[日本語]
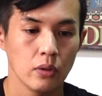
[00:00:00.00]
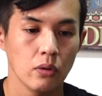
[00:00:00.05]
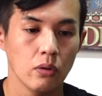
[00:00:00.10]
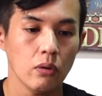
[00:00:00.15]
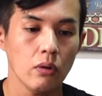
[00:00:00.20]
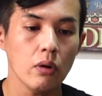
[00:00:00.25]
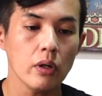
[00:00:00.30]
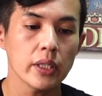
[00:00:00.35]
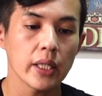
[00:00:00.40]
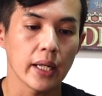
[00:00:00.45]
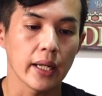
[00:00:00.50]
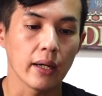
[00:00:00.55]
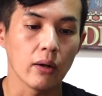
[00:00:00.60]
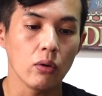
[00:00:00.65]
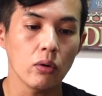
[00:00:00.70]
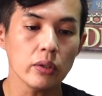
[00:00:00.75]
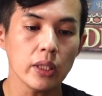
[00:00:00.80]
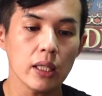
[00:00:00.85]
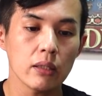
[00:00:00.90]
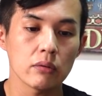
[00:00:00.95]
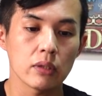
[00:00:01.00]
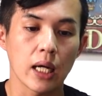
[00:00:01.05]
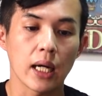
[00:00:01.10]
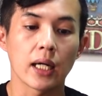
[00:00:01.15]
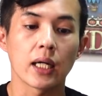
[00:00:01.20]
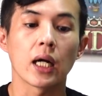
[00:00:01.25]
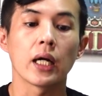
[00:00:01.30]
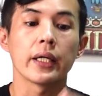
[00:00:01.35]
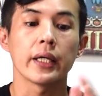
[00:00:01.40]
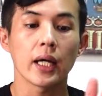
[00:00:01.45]
ほいでね、ホテルな
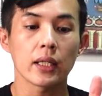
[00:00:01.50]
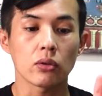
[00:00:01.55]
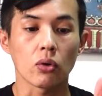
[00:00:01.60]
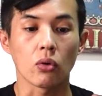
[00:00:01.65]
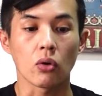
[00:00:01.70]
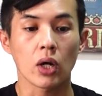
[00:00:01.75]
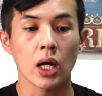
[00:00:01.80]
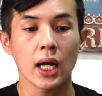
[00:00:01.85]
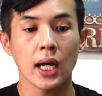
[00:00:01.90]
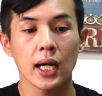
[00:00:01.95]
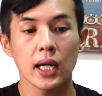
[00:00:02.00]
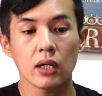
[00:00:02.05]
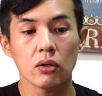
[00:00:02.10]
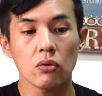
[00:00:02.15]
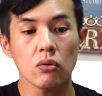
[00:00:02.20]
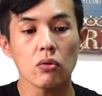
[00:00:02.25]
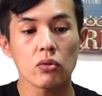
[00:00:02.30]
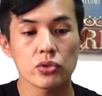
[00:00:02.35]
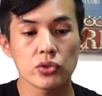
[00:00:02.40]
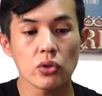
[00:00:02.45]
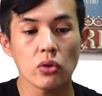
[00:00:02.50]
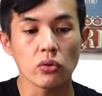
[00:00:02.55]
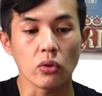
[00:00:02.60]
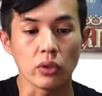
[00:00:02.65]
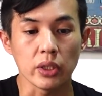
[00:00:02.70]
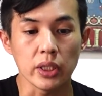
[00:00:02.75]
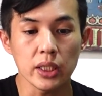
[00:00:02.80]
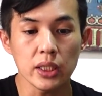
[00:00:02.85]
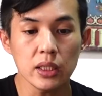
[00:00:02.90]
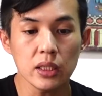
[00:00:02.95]
んかやと、観光省の
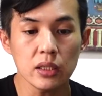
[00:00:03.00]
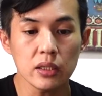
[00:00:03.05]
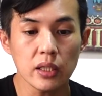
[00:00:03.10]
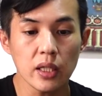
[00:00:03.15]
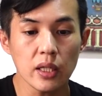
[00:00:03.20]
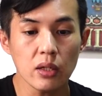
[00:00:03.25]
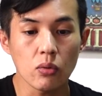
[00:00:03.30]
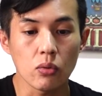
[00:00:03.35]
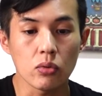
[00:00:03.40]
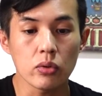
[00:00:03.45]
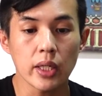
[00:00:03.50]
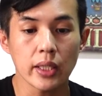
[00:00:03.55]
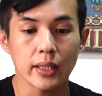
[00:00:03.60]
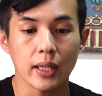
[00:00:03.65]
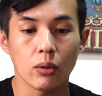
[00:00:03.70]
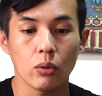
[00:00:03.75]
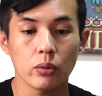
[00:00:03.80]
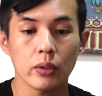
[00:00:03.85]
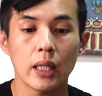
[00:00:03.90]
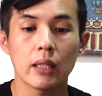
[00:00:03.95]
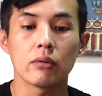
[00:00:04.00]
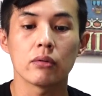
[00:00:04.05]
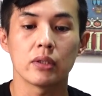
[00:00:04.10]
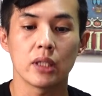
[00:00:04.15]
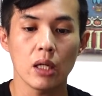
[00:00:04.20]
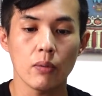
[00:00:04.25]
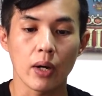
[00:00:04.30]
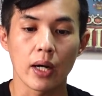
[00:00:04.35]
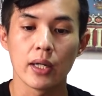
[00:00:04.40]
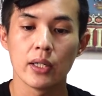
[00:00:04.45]
認定を受けたホテル
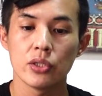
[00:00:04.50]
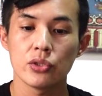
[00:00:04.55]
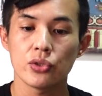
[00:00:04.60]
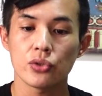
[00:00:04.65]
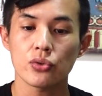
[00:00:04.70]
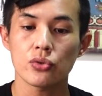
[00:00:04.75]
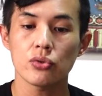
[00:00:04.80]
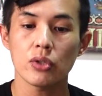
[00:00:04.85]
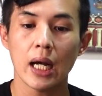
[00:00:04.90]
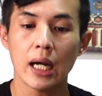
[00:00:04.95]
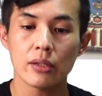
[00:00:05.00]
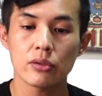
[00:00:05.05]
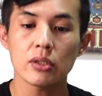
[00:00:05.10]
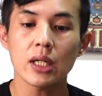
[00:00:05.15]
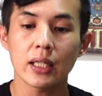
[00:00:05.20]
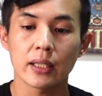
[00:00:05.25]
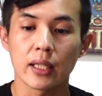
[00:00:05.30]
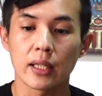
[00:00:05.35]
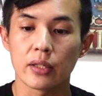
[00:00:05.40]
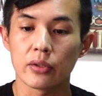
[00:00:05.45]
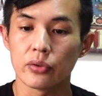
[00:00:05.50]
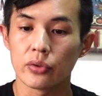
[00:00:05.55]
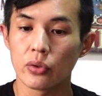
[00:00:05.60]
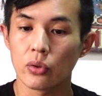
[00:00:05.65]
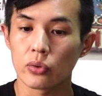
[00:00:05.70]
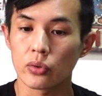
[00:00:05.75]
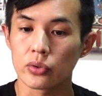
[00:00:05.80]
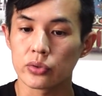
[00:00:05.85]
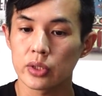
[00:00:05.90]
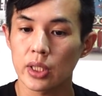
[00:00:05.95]
では宿泊ができる
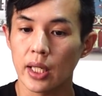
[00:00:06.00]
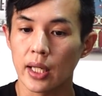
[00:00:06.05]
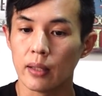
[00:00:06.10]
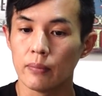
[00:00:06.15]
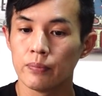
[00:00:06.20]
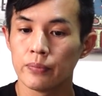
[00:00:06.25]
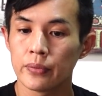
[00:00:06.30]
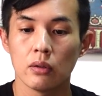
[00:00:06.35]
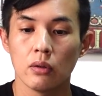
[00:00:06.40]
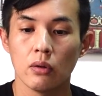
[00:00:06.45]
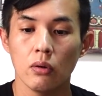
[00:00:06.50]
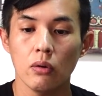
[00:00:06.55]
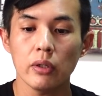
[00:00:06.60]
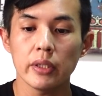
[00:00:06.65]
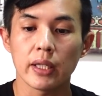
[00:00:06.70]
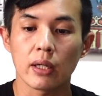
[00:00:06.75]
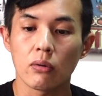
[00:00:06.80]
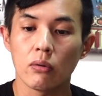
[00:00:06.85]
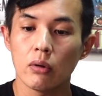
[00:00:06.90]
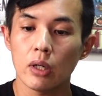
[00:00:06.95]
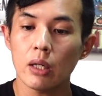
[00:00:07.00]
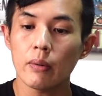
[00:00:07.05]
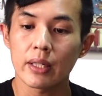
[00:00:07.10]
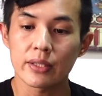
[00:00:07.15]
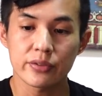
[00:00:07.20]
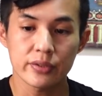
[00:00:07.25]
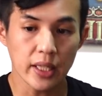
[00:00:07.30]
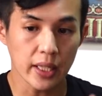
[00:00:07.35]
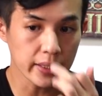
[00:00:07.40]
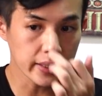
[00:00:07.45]
ようですね。ほいで、これは
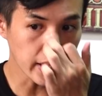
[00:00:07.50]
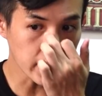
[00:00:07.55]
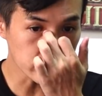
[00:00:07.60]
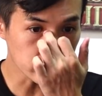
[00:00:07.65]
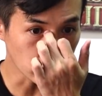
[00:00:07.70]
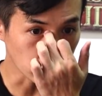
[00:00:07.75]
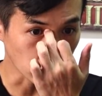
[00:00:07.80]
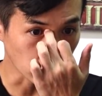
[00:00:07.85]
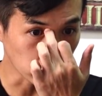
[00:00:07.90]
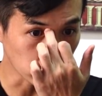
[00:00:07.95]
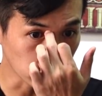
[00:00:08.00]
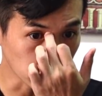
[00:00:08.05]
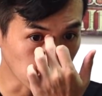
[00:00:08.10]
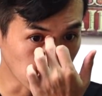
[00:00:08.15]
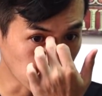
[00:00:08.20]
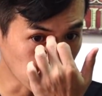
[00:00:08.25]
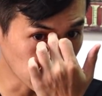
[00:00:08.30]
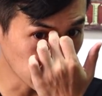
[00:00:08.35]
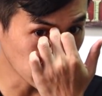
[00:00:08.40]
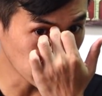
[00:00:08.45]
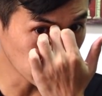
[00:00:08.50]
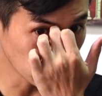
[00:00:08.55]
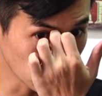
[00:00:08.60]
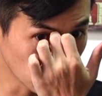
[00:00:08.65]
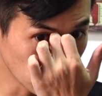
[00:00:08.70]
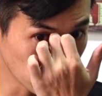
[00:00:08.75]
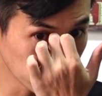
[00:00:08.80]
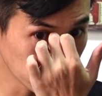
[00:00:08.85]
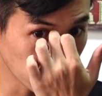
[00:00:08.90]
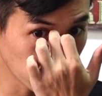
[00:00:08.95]
ステイケーションのことなんかなと
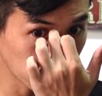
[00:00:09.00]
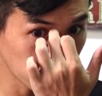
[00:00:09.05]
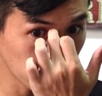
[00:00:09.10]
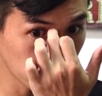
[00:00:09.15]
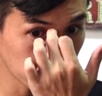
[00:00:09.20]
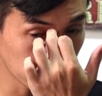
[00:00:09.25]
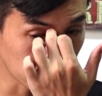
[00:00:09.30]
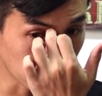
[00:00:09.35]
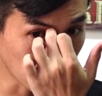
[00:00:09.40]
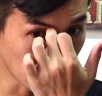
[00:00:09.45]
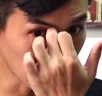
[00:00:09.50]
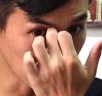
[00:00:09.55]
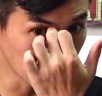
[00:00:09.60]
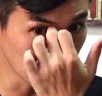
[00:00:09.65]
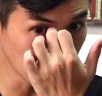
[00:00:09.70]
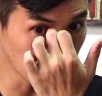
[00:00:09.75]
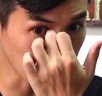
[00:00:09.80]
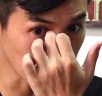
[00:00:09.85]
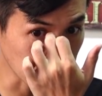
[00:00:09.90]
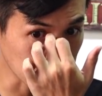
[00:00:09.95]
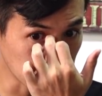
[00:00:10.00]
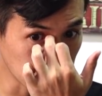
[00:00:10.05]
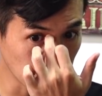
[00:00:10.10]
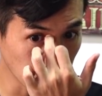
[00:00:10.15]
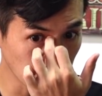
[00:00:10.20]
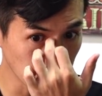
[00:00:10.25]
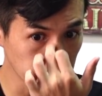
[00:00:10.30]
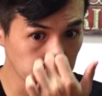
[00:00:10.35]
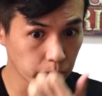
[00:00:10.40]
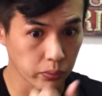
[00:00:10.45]
思ったんですが、どうやら違
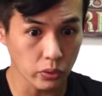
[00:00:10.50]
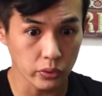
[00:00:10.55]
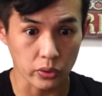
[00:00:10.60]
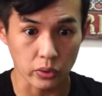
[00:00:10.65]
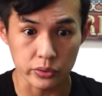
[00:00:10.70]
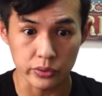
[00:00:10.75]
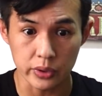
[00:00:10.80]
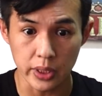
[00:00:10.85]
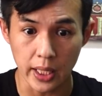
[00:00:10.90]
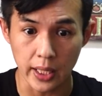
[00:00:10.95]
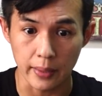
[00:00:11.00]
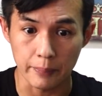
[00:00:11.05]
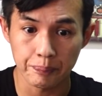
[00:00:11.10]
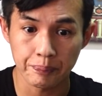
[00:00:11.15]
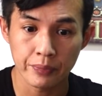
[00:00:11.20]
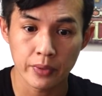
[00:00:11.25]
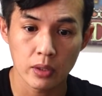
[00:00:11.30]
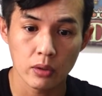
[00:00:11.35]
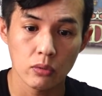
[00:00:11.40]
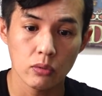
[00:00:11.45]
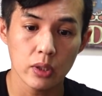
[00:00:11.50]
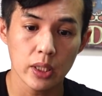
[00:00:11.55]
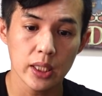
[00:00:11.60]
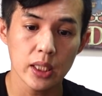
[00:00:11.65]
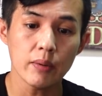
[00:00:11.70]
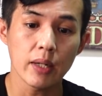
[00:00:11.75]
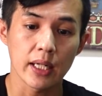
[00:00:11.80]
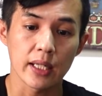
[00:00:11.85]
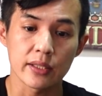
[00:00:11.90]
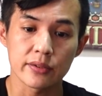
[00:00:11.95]
うっぽいですね。これ
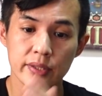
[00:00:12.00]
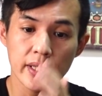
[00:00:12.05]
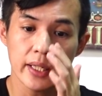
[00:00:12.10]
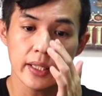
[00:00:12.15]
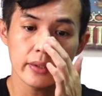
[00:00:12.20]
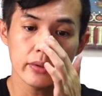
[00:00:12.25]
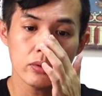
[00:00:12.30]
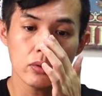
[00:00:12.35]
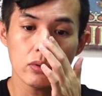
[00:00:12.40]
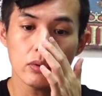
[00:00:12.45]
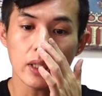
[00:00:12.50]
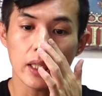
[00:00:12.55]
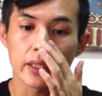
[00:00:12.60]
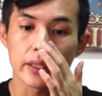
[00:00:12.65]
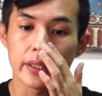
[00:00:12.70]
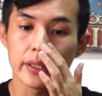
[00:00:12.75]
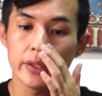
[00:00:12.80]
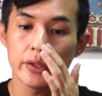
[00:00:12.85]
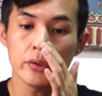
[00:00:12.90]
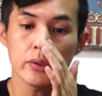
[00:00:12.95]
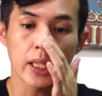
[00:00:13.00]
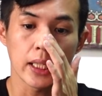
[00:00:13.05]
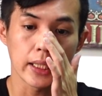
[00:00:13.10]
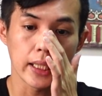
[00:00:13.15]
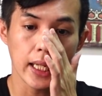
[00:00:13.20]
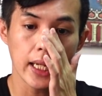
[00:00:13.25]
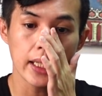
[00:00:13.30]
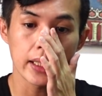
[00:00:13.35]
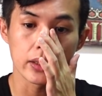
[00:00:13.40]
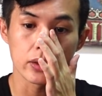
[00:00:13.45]
にはね、正当な理由が
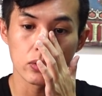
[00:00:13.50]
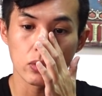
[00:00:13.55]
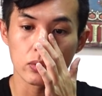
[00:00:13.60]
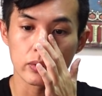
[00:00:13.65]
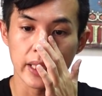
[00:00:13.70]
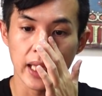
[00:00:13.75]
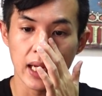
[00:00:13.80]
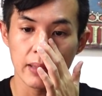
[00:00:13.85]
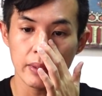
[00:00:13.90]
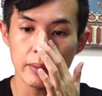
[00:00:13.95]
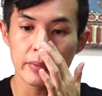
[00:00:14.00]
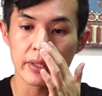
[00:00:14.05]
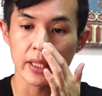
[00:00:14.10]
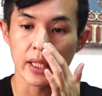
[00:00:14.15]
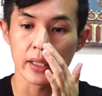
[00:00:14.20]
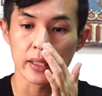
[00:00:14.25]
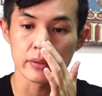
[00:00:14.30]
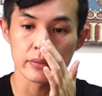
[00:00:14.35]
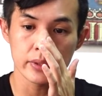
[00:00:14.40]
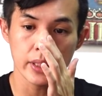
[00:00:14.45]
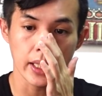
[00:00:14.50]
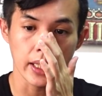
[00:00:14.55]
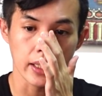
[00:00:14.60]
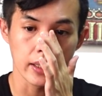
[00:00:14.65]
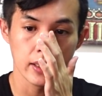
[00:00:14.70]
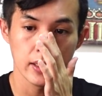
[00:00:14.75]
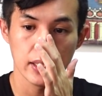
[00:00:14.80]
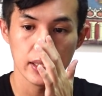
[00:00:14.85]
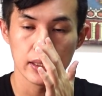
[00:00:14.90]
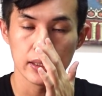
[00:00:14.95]
ないとダメみたいですね。
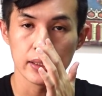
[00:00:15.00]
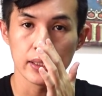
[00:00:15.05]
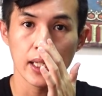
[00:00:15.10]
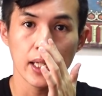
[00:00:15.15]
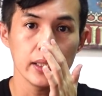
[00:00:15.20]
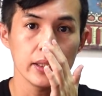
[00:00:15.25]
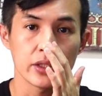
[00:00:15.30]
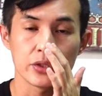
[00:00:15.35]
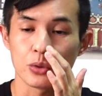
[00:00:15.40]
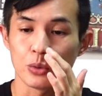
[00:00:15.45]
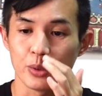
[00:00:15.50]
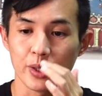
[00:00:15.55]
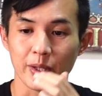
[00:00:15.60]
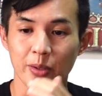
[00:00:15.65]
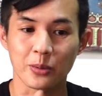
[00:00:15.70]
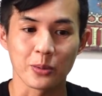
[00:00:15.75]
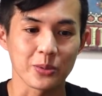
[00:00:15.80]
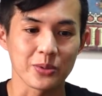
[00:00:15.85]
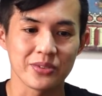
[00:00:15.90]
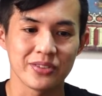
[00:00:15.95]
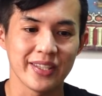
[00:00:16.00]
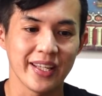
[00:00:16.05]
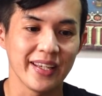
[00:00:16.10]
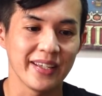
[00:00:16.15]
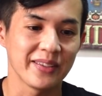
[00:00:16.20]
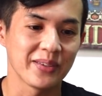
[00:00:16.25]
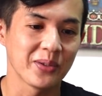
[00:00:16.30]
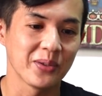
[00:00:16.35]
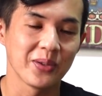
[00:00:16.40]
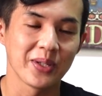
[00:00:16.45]
なんでしょうね、この
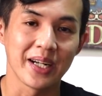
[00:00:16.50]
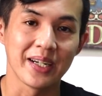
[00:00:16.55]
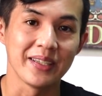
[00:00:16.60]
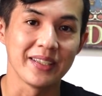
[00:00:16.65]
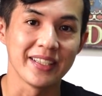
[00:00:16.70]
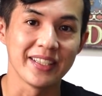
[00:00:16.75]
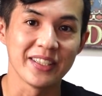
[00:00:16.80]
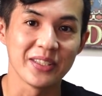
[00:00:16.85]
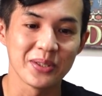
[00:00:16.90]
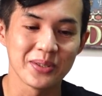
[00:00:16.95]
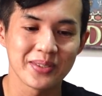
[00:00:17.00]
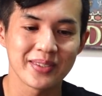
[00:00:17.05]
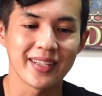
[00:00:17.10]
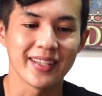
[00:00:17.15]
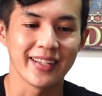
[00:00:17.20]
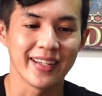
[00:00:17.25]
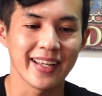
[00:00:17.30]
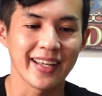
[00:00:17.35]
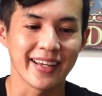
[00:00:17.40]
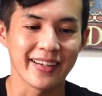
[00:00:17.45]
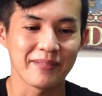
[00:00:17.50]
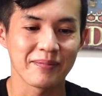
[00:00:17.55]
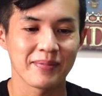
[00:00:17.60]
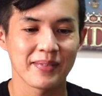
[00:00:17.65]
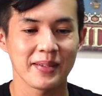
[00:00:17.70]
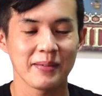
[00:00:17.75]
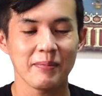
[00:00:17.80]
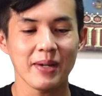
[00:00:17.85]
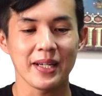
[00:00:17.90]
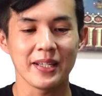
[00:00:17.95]
正当な理由ってね。
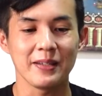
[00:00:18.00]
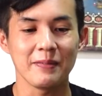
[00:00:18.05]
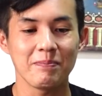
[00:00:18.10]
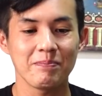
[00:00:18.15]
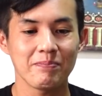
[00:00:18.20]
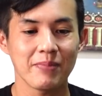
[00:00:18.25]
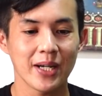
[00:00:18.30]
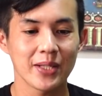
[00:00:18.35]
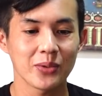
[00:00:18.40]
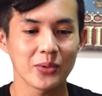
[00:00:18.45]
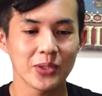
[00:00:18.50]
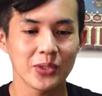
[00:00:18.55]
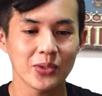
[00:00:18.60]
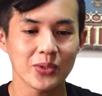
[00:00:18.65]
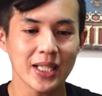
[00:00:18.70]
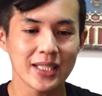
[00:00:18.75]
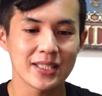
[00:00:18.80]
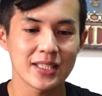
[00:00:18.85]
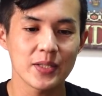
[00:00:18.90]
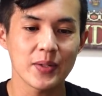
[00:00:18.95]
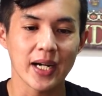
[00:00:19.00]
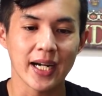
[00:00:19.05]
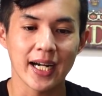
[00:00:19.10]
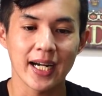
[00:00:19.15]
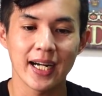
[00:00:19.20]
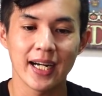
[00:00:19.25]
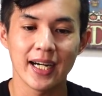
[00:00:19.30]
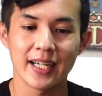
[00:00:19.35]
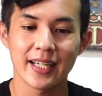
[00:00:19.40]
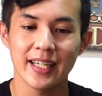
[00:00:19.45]
まあ、一般の人たちには
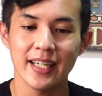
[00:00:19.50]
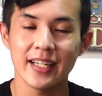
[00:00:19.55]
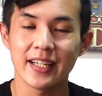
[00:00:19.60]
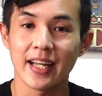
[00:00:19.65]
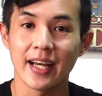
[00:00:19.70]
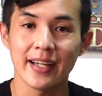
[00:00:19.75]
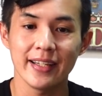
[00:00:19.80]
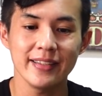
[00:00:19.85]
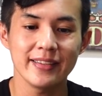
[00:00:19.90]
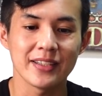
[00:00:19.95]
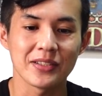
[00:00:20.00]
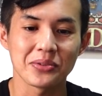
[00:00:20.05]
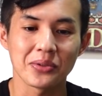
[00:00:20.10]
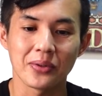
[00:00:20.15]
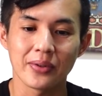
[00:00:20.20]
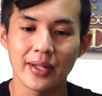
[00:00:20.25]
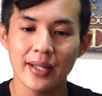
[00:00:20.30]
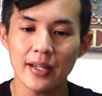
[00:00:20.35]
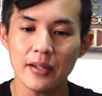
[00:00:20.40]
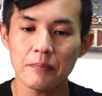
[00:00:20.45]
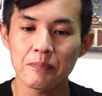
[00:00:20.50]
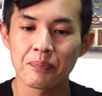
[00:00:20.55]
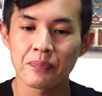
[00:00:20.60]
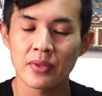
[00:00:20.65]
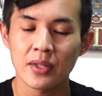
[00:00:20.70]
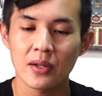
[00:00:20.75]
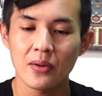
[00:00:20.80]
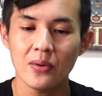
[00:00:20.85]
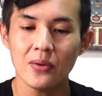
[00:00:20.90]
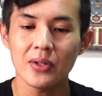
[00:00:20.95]
関係ないんでしょうね。
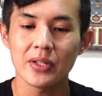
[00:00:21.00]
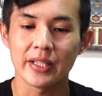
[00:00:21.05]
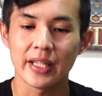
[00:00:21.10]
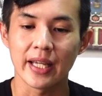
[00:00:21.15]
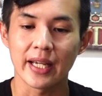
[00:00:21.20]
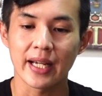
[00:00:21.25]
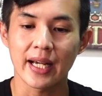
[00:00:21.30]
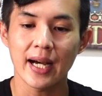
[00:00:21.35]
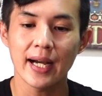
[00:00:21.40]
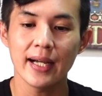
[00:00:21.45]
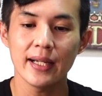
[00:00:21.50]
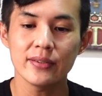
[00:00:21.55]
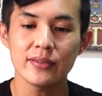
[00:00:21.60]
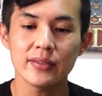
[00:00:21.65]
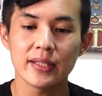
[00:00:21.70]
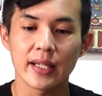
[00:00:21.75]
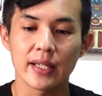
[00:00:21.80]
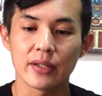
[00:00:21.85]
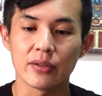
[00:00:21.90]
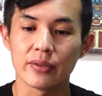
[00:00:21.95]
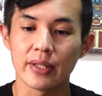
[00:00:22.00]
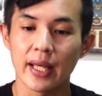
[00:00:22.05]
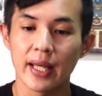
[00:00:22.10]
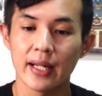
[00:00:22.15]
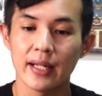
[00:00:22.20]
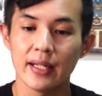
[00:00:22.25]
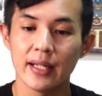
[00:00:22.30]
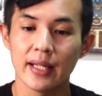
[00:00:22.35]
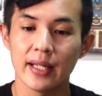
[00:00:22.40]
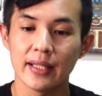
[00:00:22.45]
ほいで、外出できる
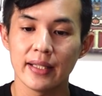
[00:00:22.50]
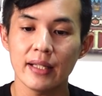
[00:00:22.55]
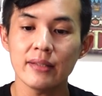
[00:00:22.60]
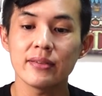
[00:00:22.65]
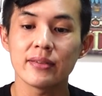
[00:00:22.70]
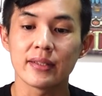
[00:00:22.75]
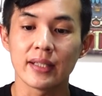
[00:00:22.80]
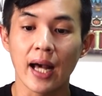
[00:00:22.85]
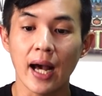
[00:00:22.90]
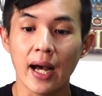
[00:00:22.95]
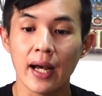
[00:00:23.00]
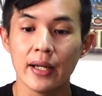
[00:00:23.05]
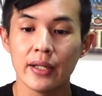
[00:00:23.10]
年齢ですが、